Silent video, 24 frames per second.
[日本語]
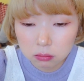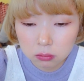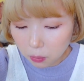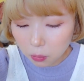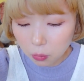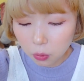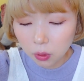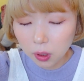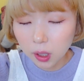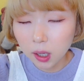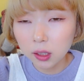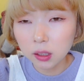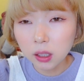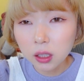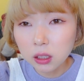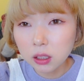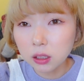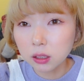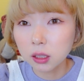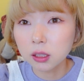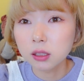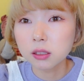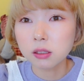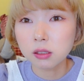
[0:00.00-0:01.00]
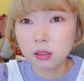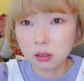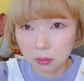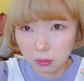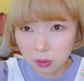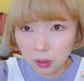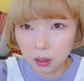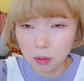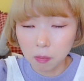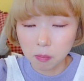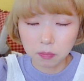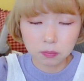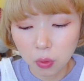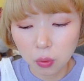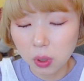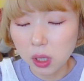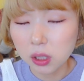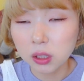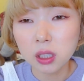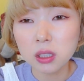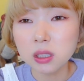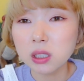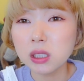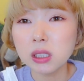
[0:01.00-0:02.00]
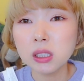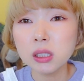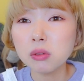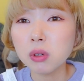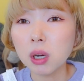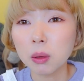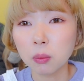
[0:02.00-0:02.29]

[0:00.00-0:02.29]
もう肌に関しては私に